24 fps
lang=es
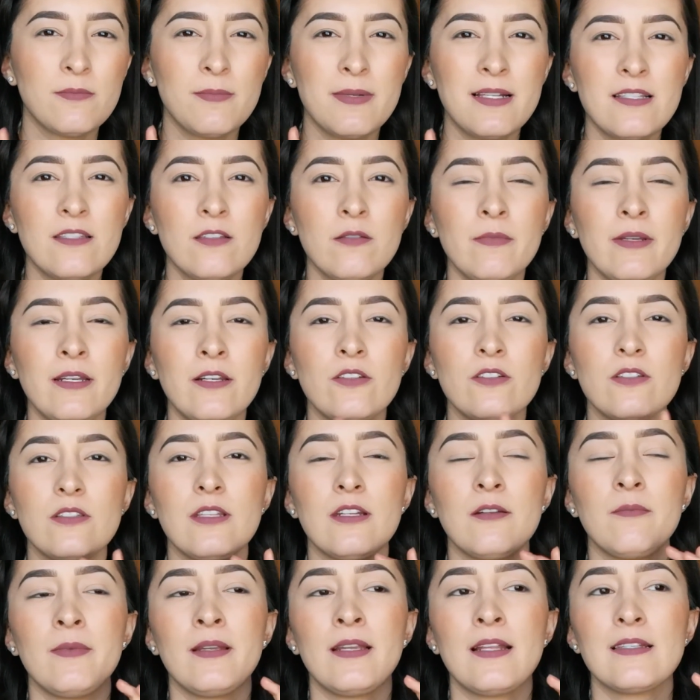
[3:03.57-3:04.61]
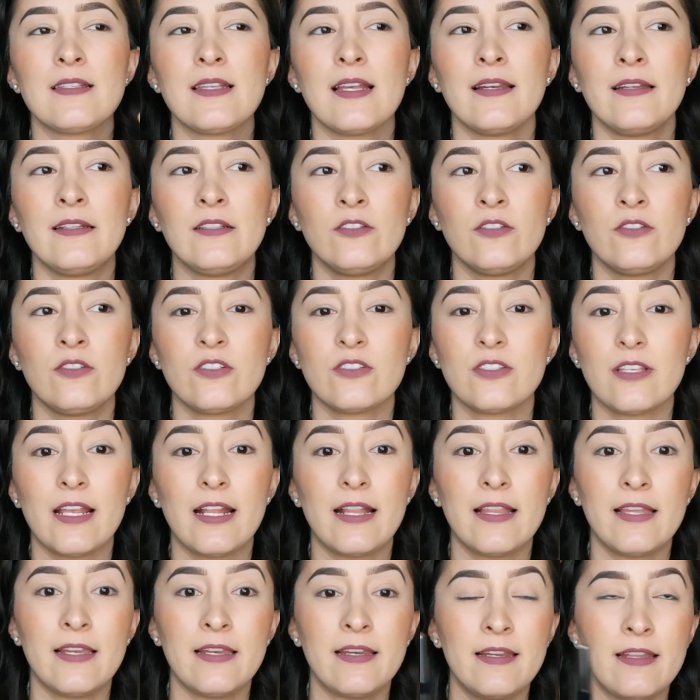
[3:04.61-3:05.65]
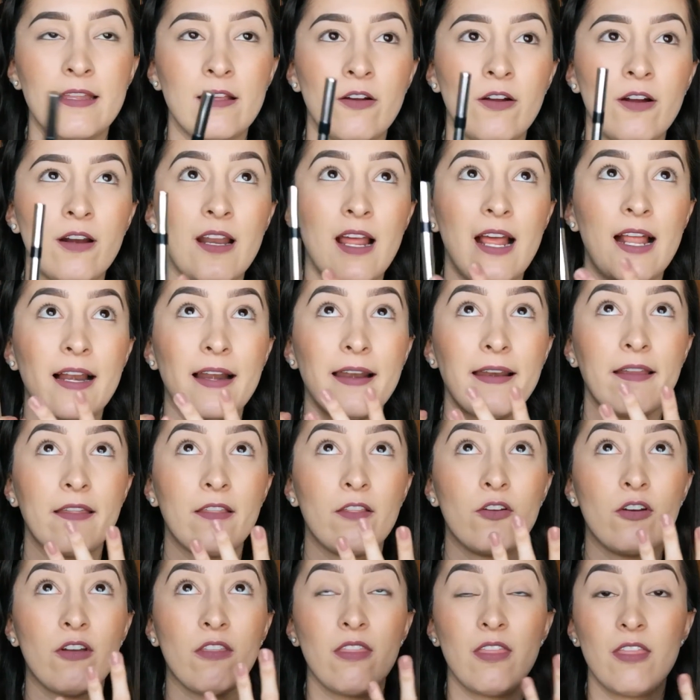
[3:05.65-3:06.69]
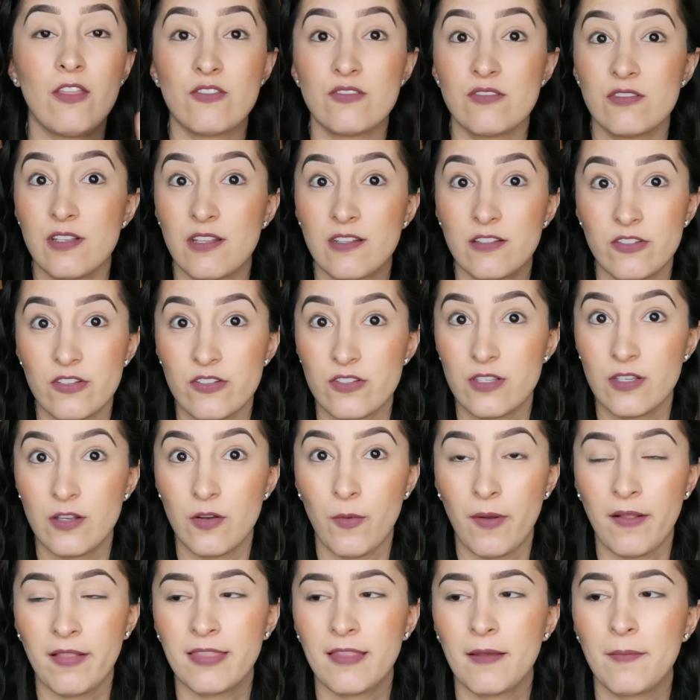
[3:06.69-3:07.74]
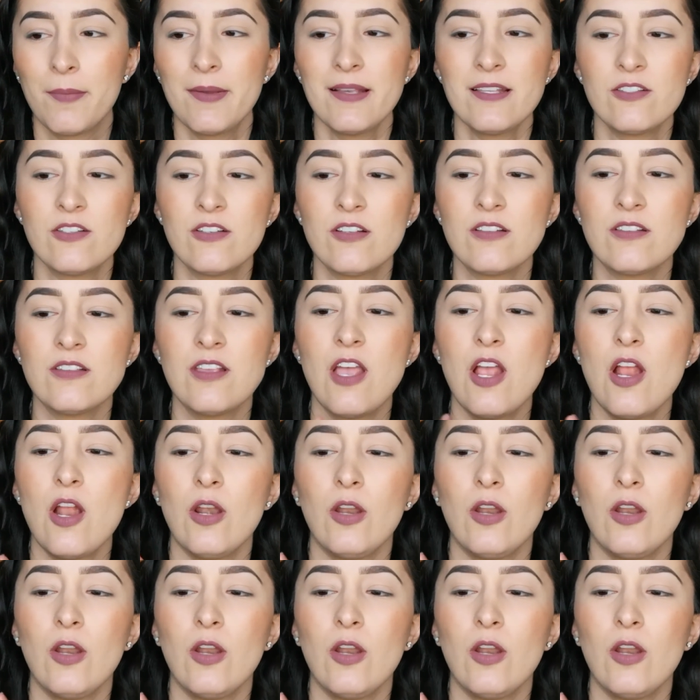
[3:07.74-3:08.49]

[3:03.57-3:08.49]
más o menos termina saliéndonos el delineador alrededor de 250 pesos,